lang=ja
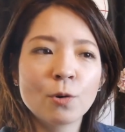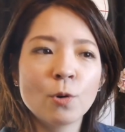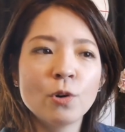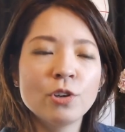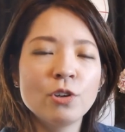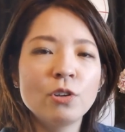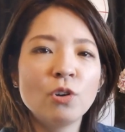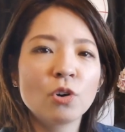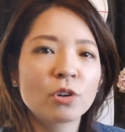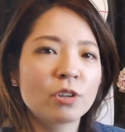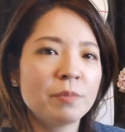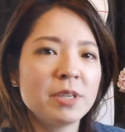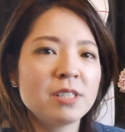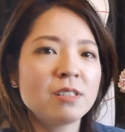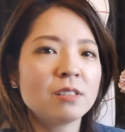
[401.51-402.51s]
こういう
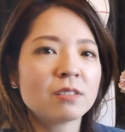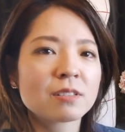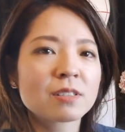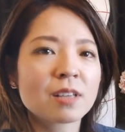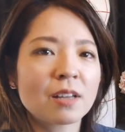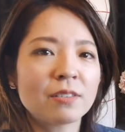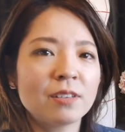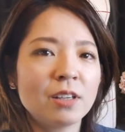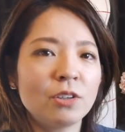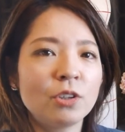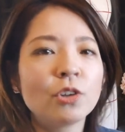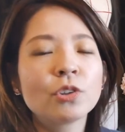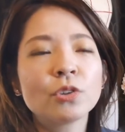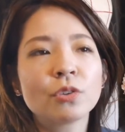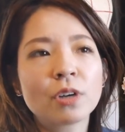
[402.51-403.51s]
ロックミシンを使っている
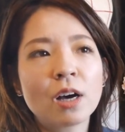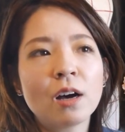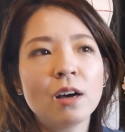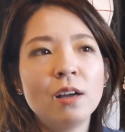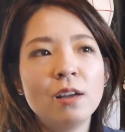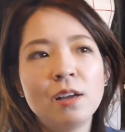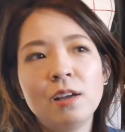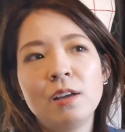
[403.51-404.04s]
よとか